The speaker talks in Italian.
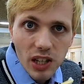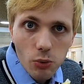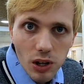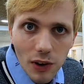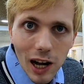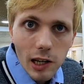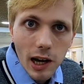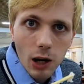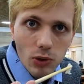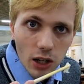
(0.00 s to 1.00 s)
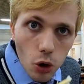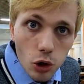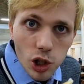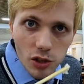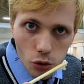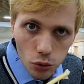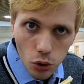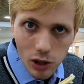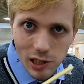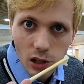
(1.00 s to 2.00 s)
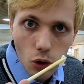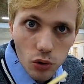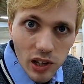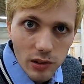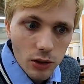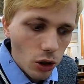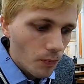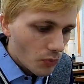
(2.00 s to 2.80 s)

equivale a una goccia di sudore del contadino,